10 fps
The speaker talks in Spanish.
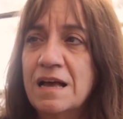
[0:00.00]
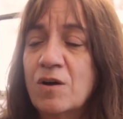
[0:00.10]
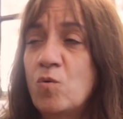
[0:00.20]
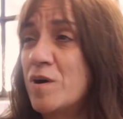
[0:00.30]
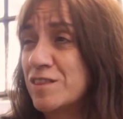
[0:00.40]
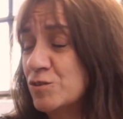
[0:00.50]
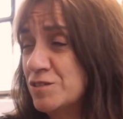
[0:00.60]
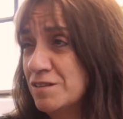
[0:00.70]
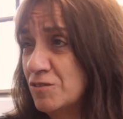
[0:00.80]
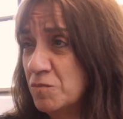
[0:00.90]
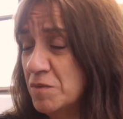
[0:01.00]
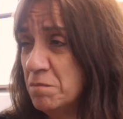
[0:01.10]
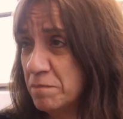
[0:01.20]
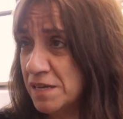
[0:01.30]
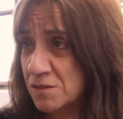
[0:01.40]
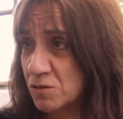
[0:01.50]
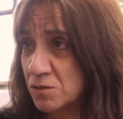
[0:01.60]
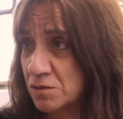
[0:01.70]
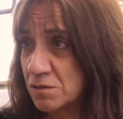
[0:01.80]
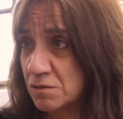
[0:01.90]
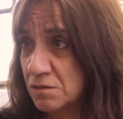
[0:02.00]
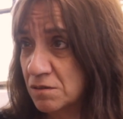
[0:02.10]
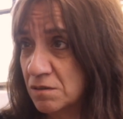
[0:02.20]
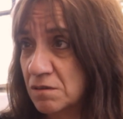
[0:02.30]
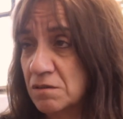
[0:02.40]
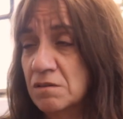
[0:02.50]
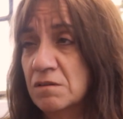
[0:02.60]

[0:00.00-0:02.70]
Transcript: 400.000 pasos. Y ahí es donde